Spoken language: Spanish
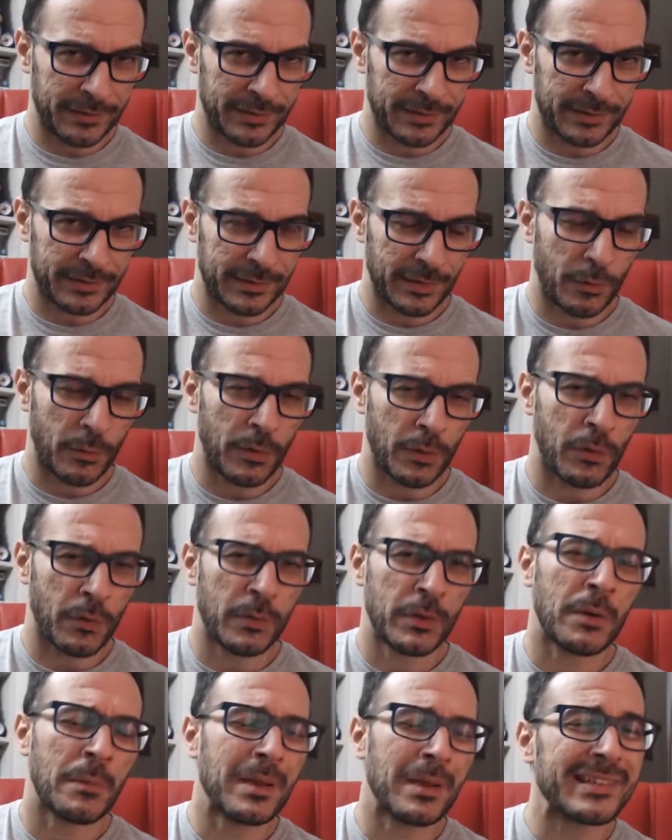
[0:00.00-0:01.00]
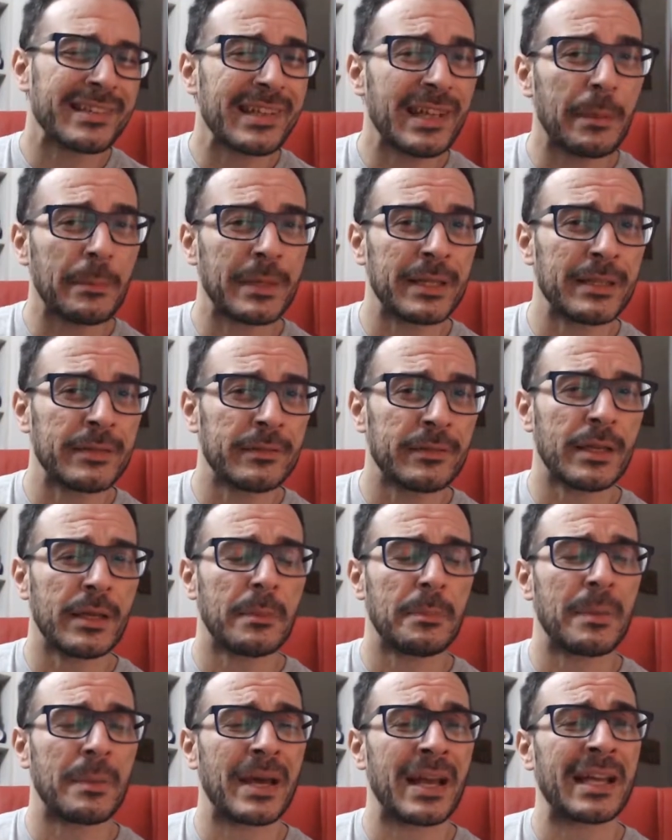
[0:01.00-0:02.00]
de este juego? Bueno,
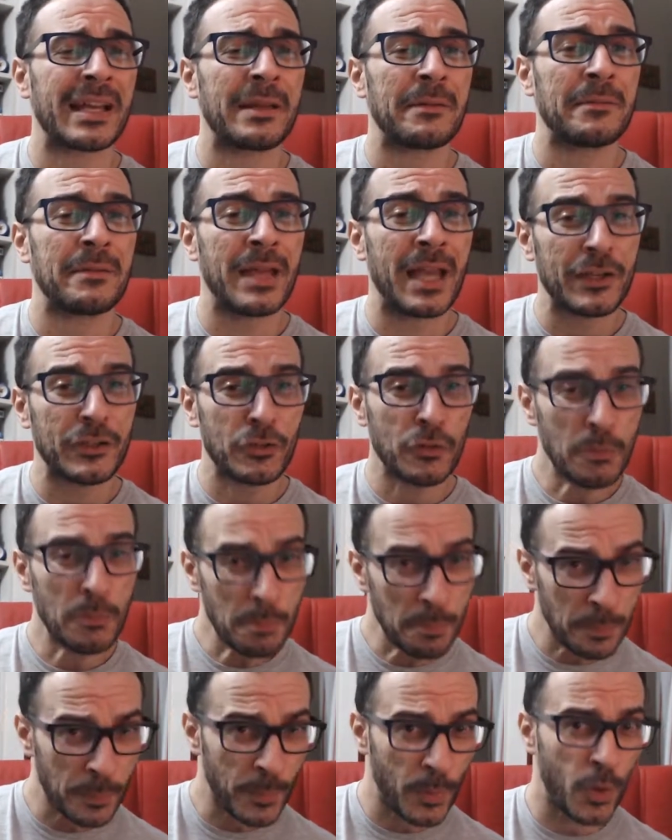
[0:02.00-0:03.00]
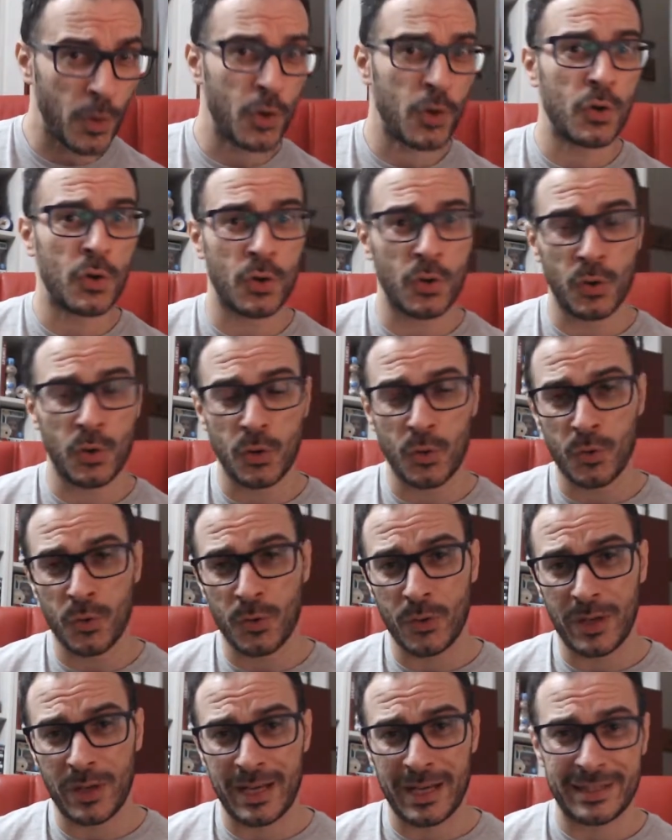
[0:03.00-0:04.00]
básicamente para que veáis un
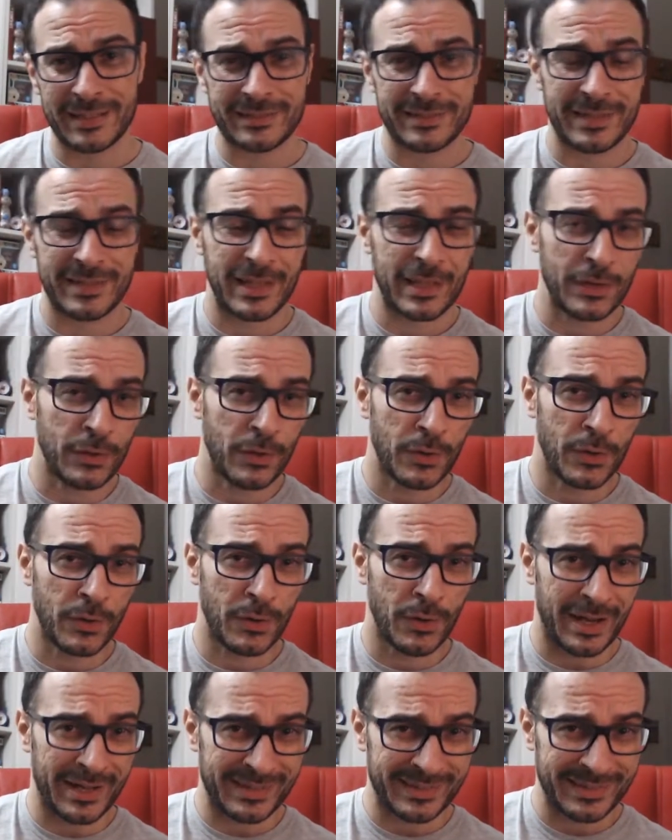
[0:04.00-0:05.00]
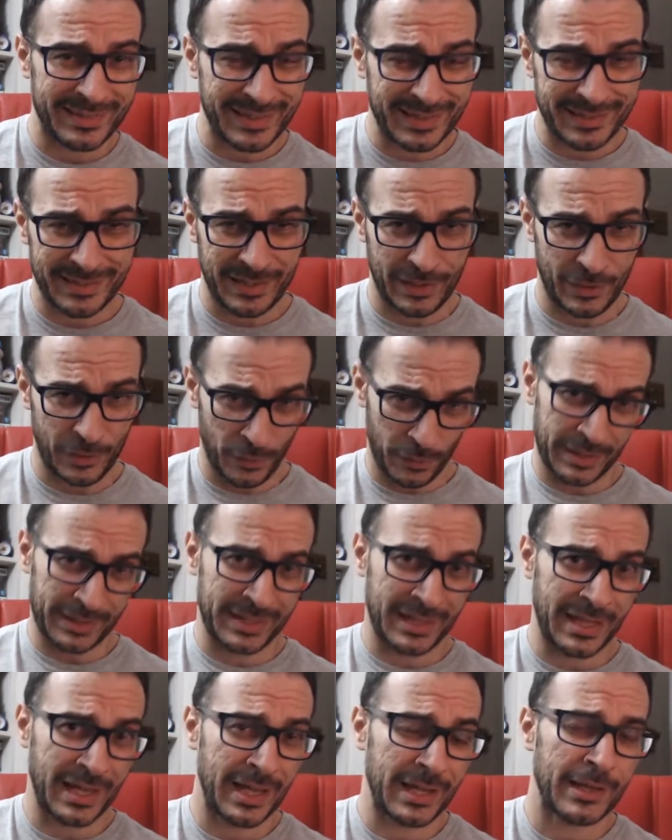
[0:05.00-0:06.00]
poco el estilo artístico que
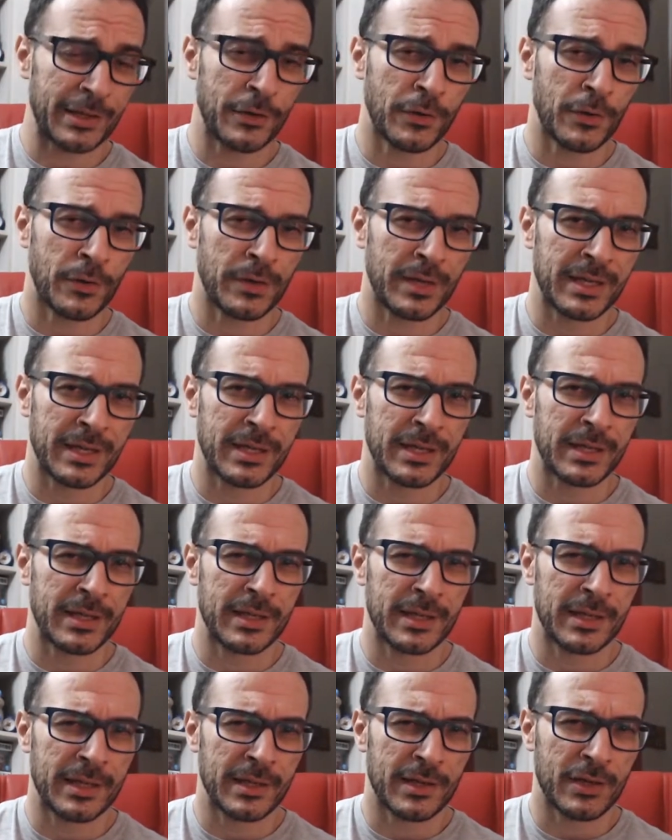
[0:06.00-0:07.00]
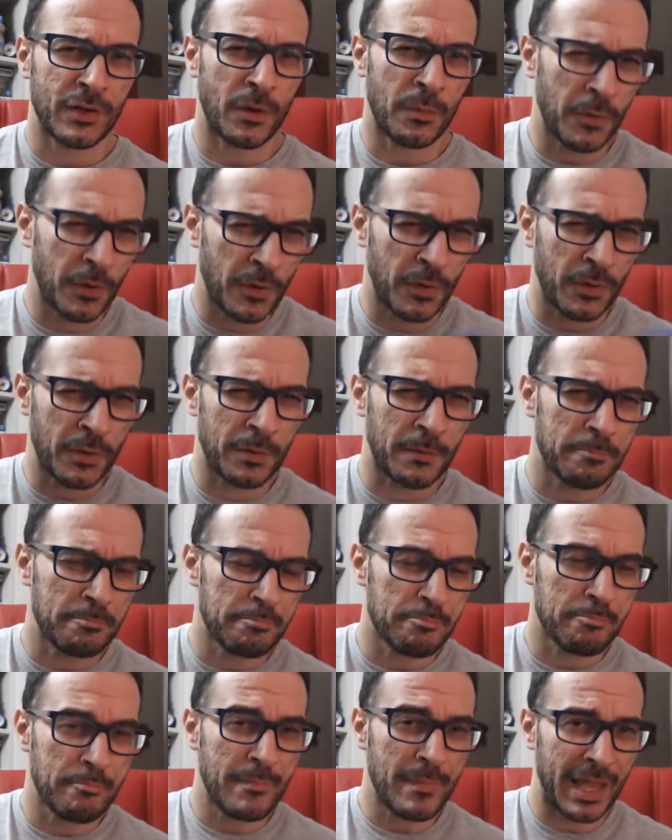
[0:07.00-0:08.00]
tiene, ¿no? Y, y cómo
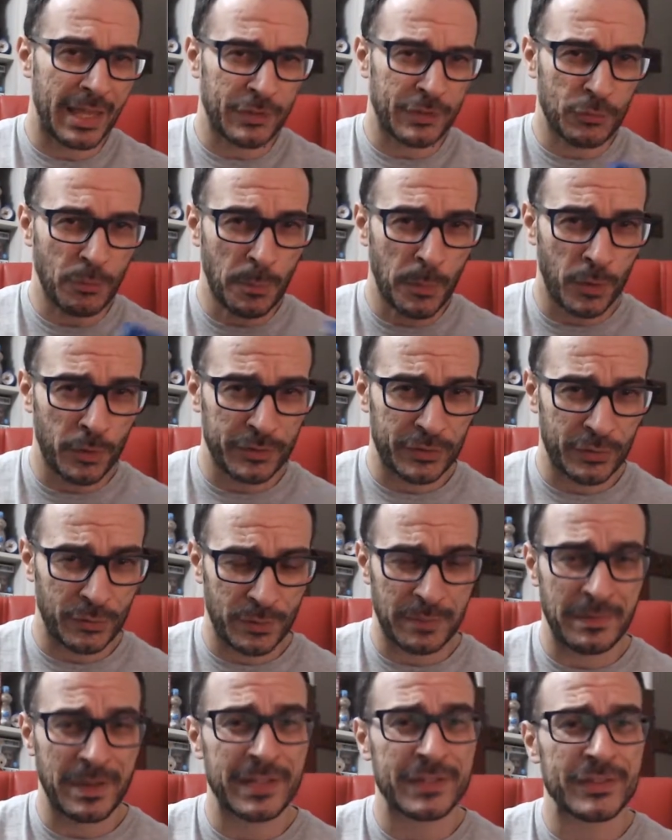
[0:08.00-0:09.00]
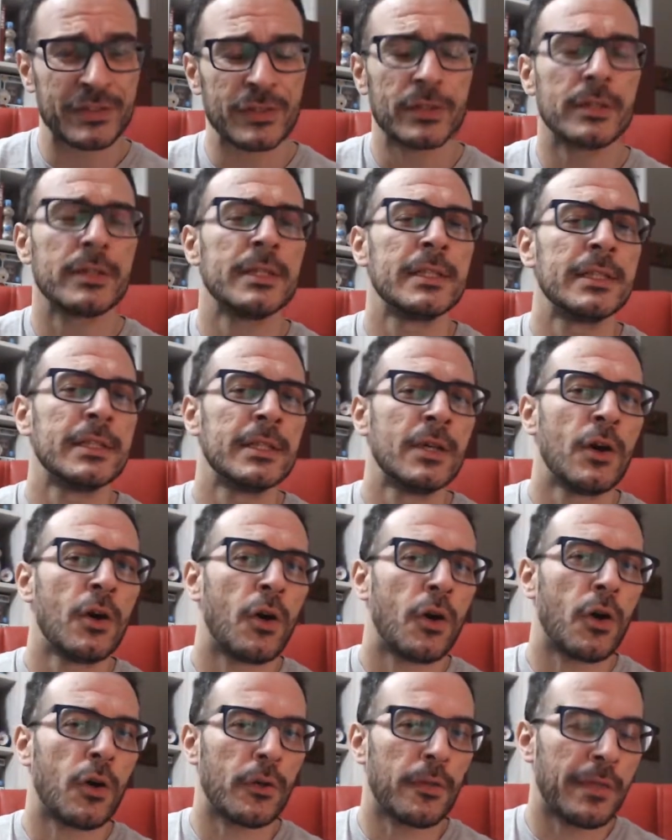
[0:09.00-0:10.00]
es un poco este universo.
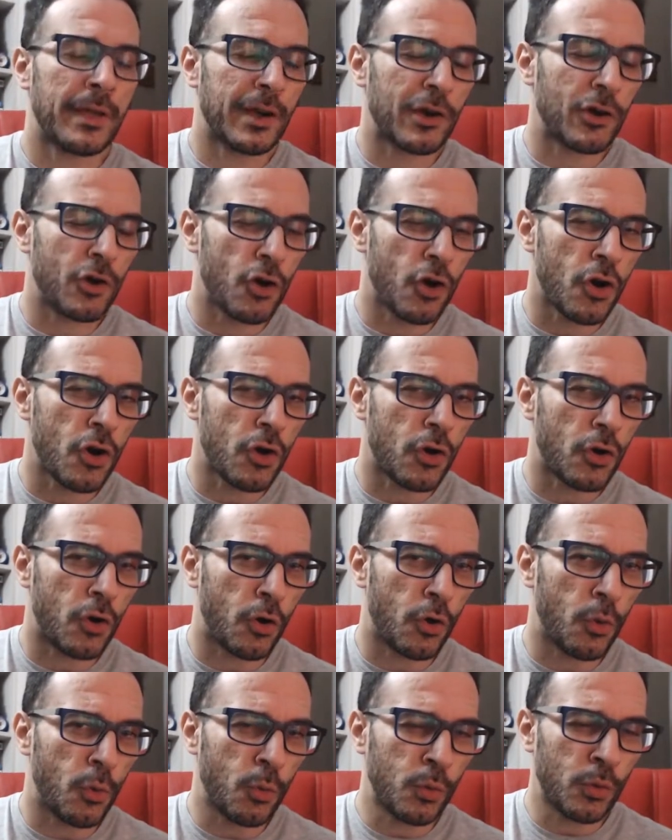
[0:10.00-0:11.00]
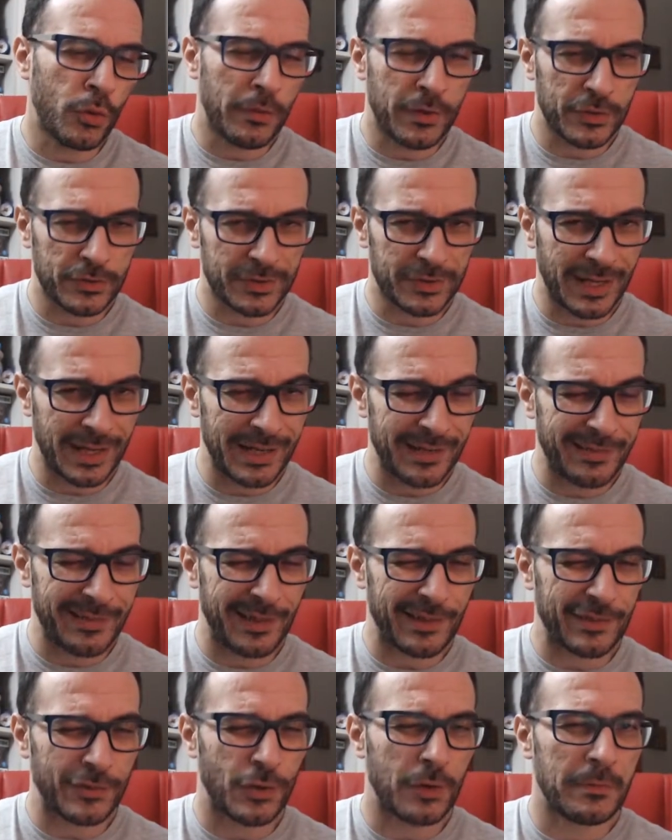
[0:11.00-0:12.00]
Os dejo con uno de los trailers
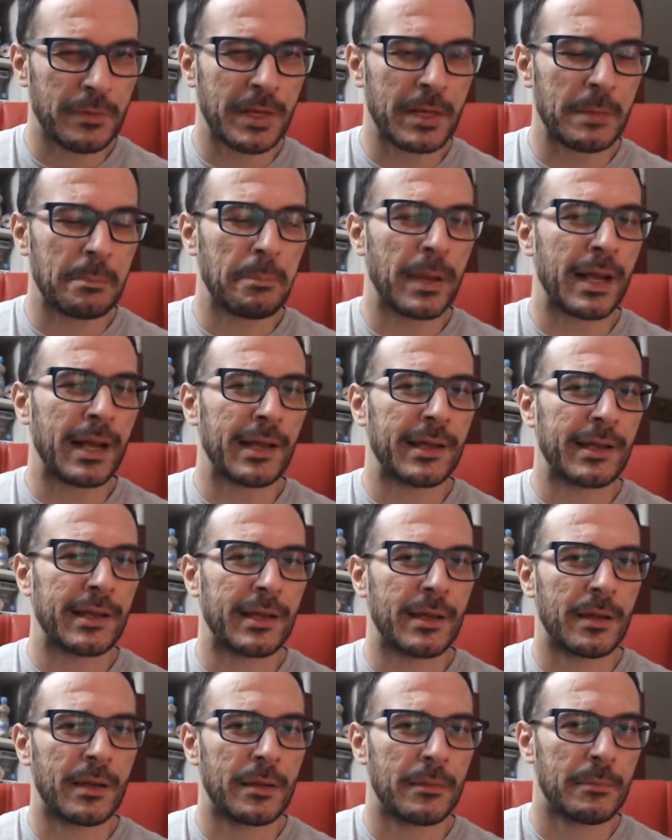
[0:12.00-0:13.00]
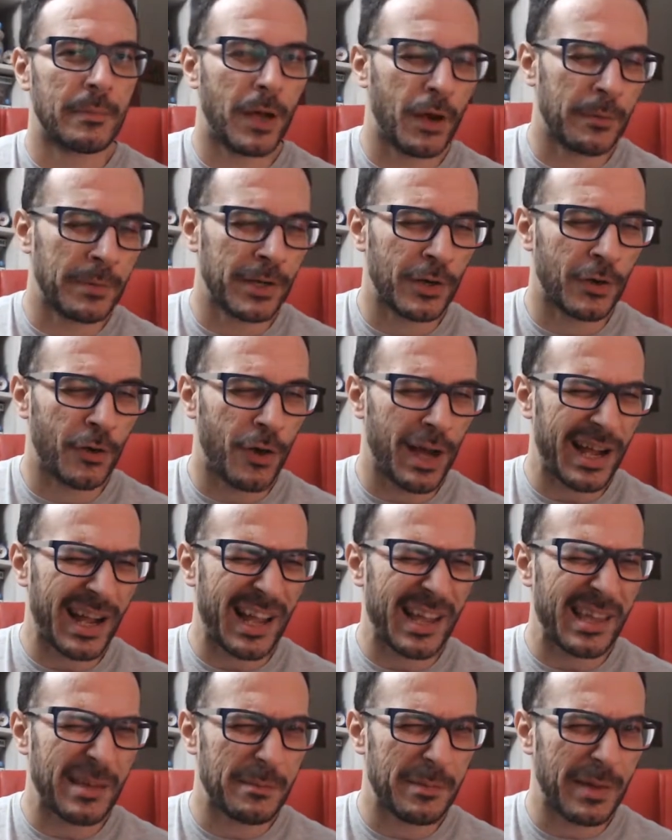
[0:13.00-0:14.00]
de Solver para que más o menos os
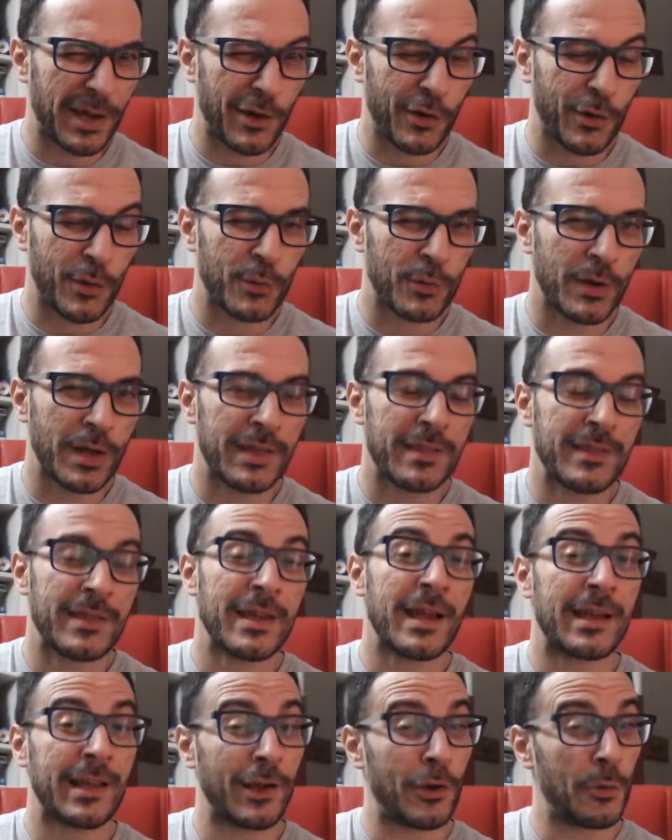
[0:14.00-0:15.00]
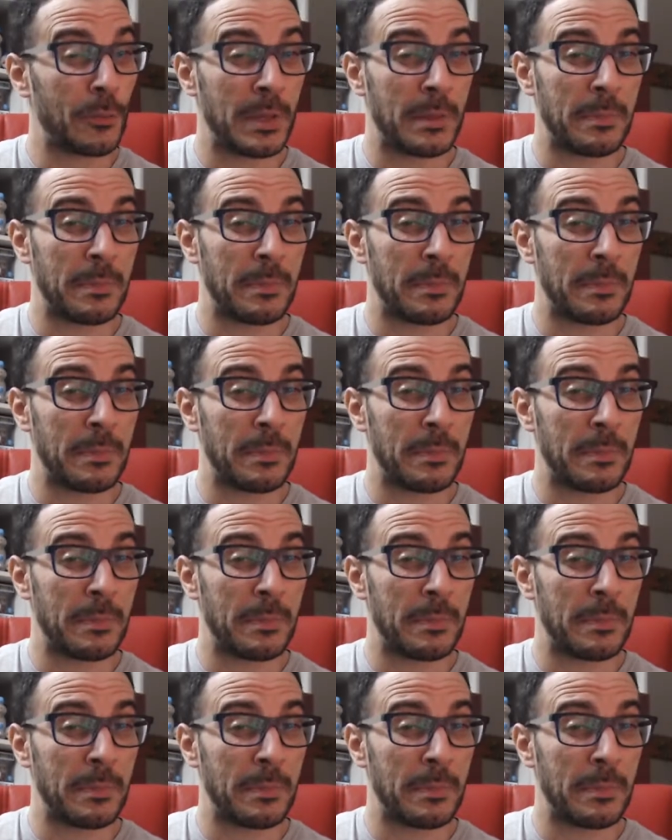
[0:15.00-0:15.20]
hagáis mejor una idea que con mis